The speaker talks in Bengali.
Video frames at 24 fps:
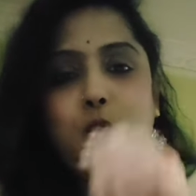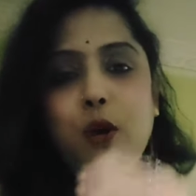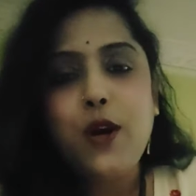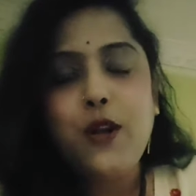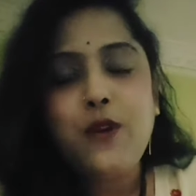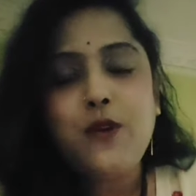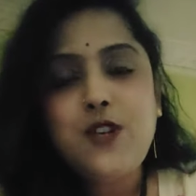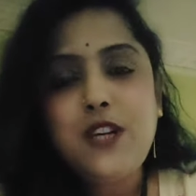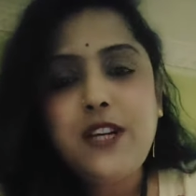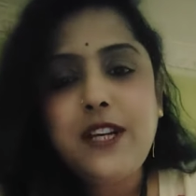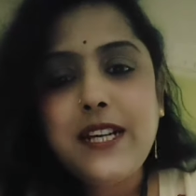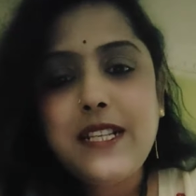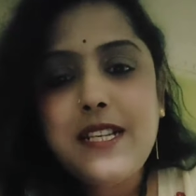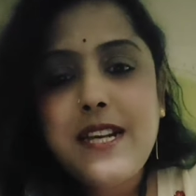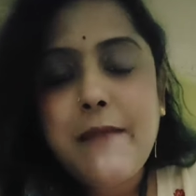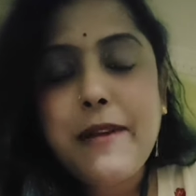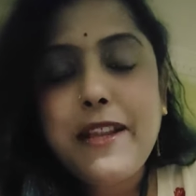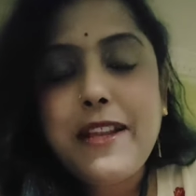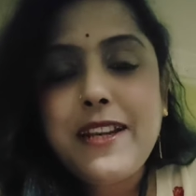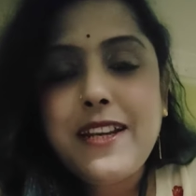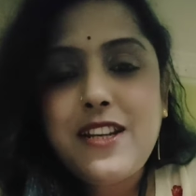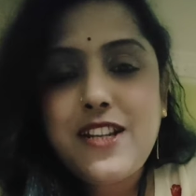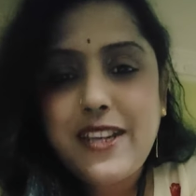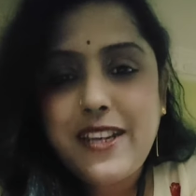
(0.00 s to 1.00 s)
কয় রশির কাছে
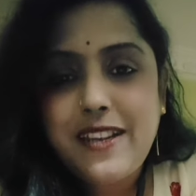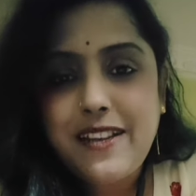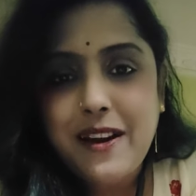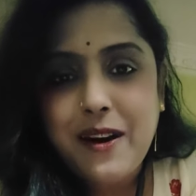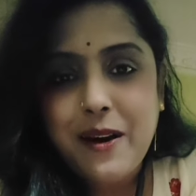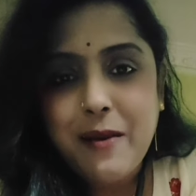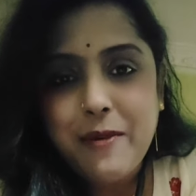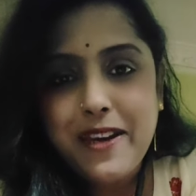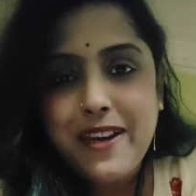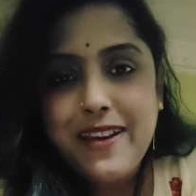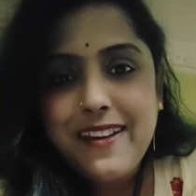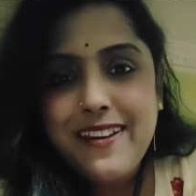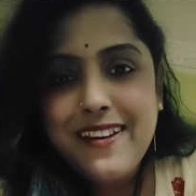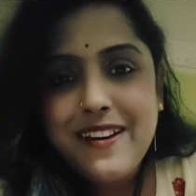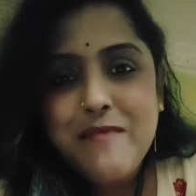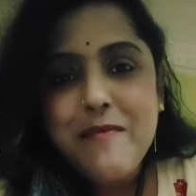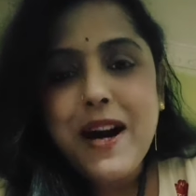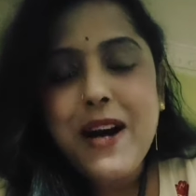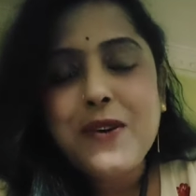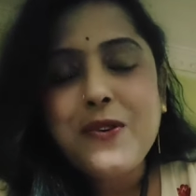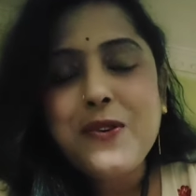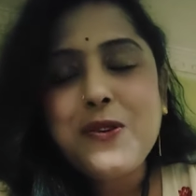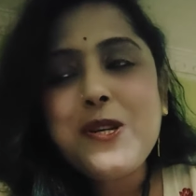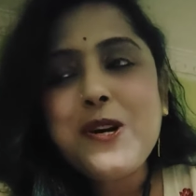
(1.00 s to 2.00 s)
আমাদেরকে শিখতে হবে
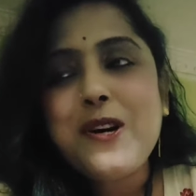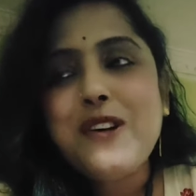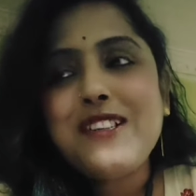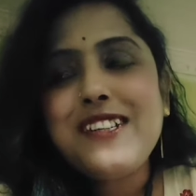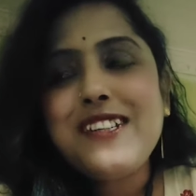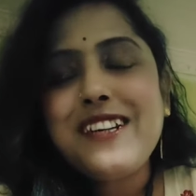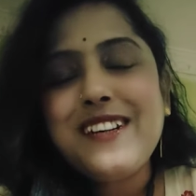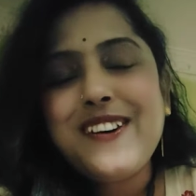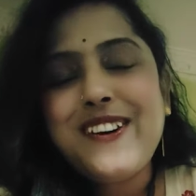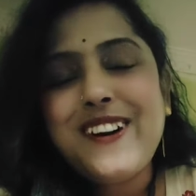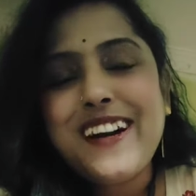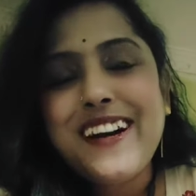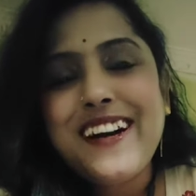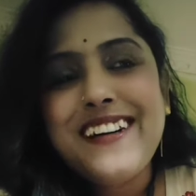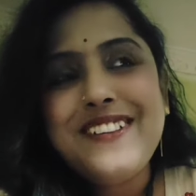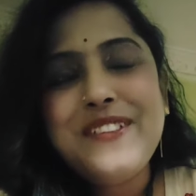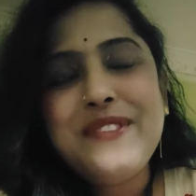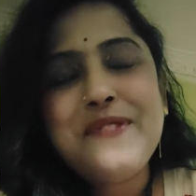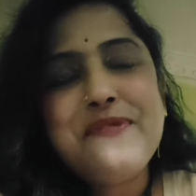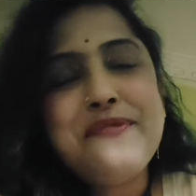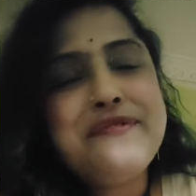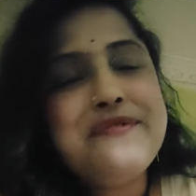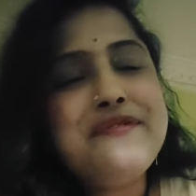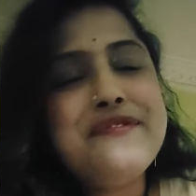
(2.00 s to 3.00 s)
মাগর সংসার করা
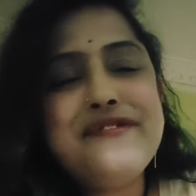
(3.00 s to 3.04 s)
উফ